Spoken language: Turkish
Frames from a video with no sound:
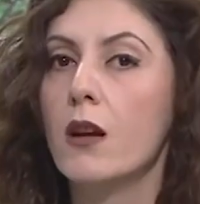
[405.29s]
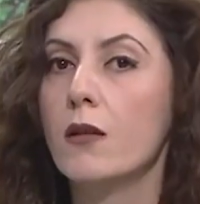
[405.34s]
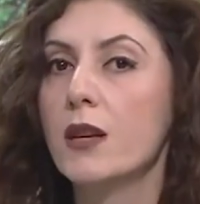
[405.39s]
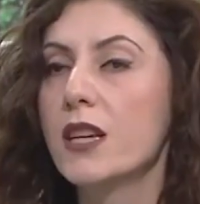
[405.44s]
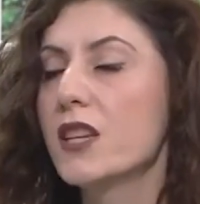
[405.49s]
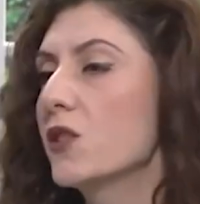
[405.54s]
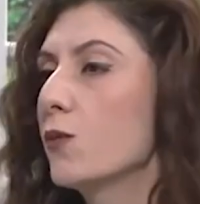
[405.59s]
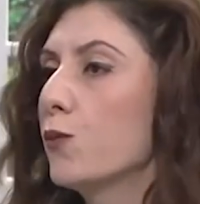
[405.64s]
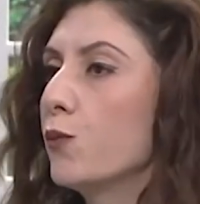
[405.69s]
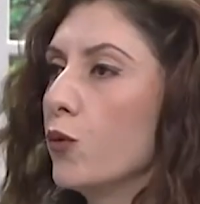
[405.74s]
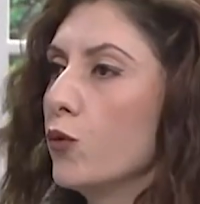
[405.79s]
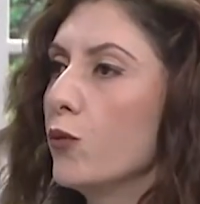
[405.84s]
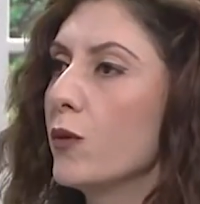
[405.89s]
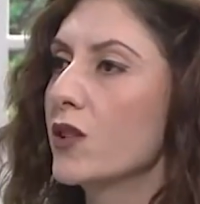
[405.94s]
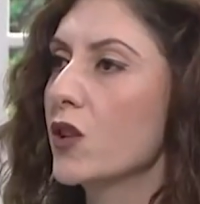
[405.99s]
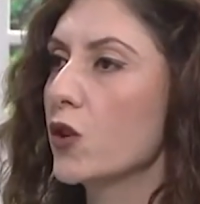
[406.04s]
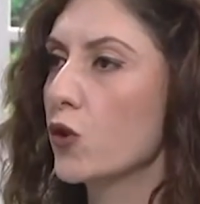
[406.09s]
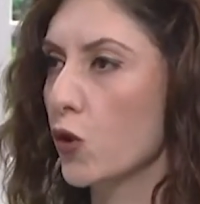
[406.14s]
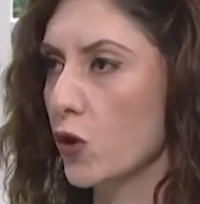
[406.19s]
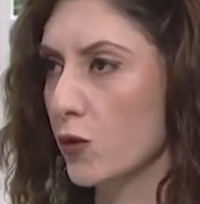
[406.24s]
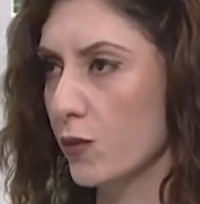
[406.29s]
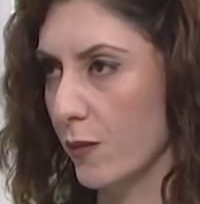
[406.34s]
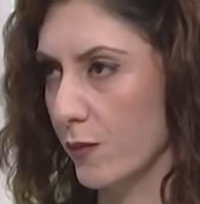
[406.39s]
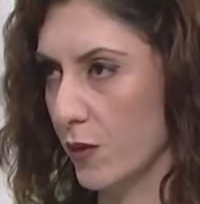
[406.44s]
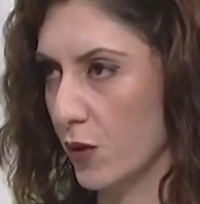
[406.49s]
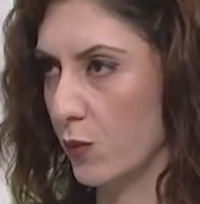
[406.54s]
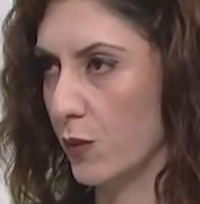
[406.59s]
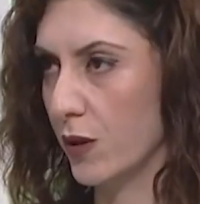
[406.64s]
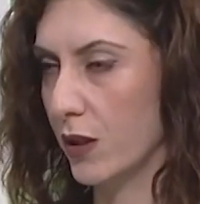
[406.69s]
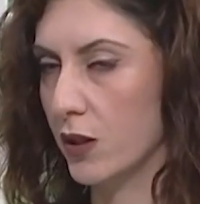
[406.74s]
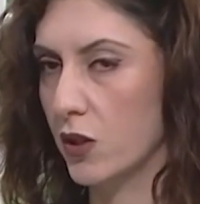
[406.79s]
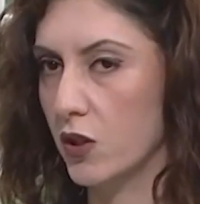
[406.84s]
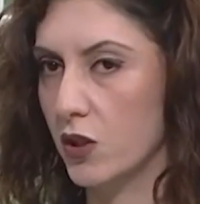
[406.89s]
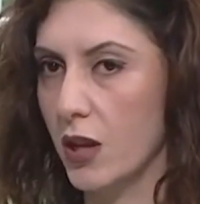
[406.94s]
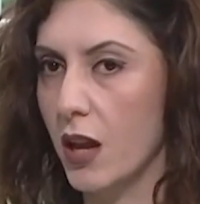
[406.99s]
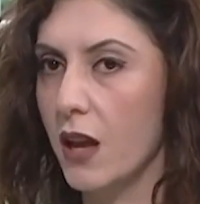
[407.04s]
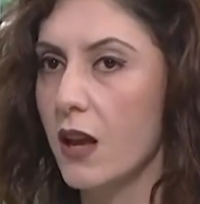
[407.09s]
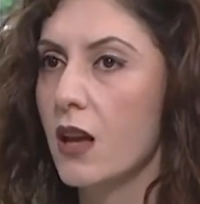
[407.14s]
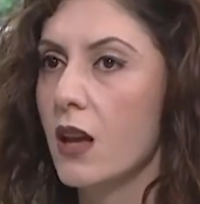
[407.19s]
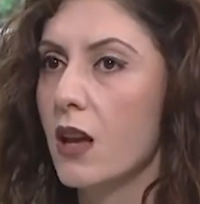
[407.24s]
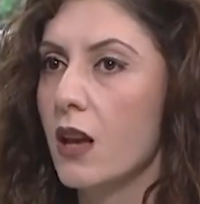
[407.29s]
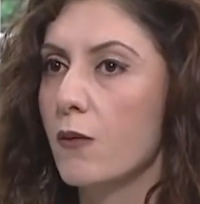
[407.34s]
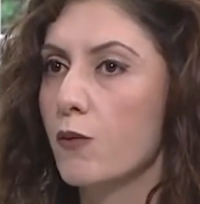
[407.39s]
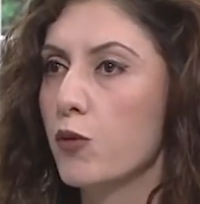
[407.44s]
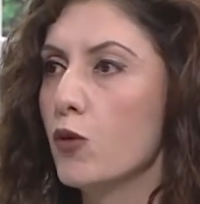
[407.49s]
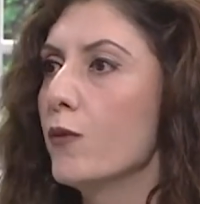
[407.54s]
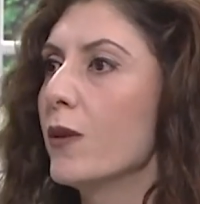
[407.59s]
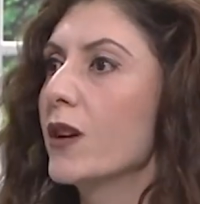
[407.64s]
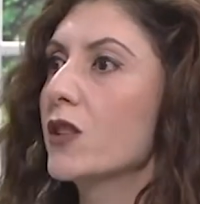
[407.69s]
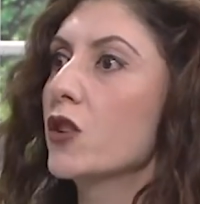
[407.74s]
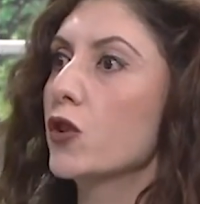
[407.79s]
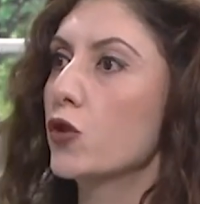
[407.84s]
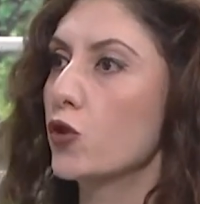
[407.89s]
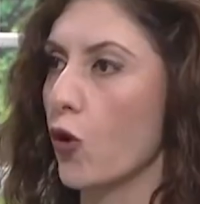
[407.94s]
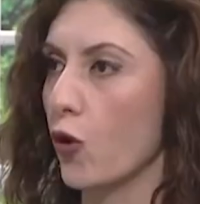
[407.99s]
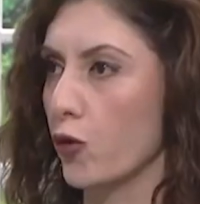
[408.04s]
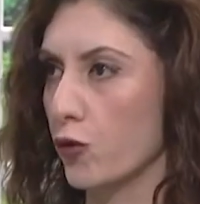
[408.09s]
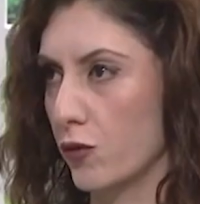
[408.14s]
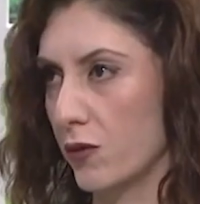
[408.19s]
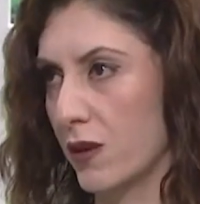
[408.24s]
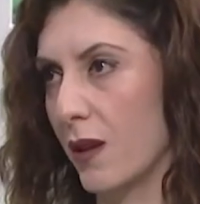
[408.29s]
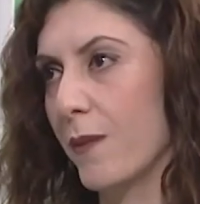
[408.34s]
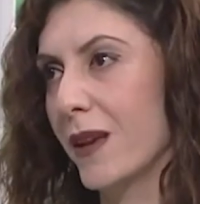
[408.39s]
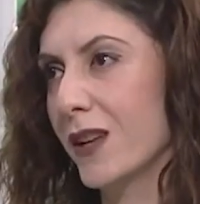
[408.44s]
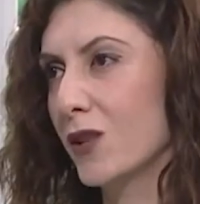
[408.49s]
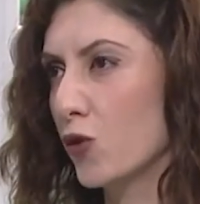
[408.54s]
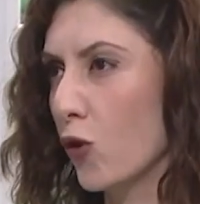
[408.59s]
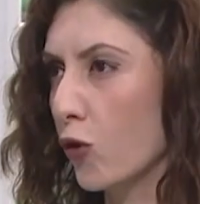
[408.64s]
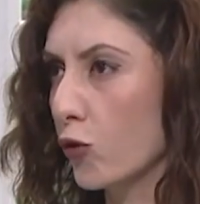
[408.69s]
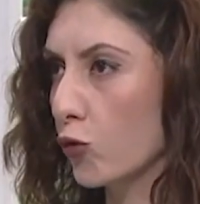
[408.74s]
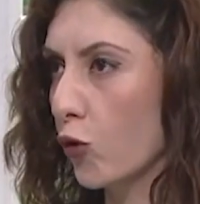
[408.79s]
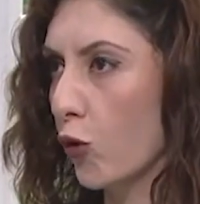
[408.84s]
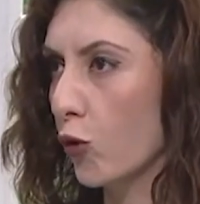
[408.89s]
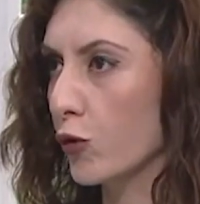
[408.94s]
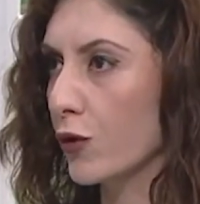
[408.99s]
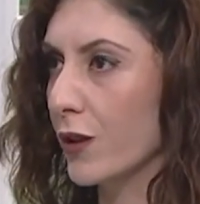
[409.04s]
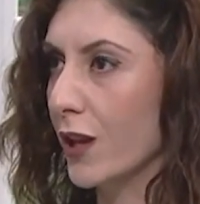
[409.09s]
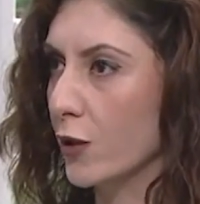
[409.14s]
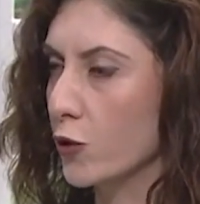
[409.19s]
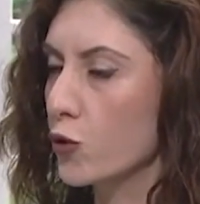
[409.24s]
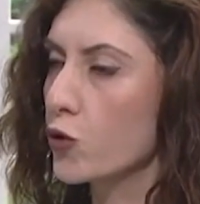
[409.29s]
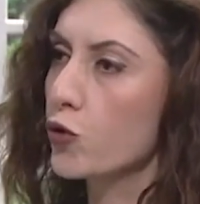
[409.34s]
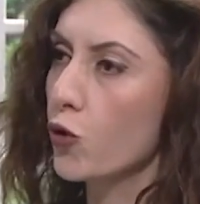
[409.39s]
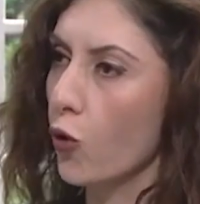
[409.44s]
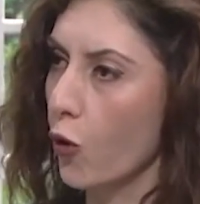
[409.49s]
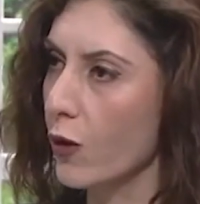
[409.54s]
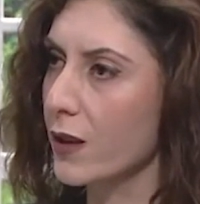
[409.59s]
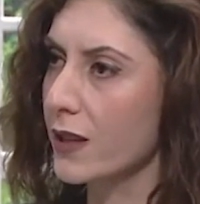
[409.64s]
Hiç bulmaca çözmemiş bir kişiye bulmaca çöz demek çok doğru değil. Çünkü o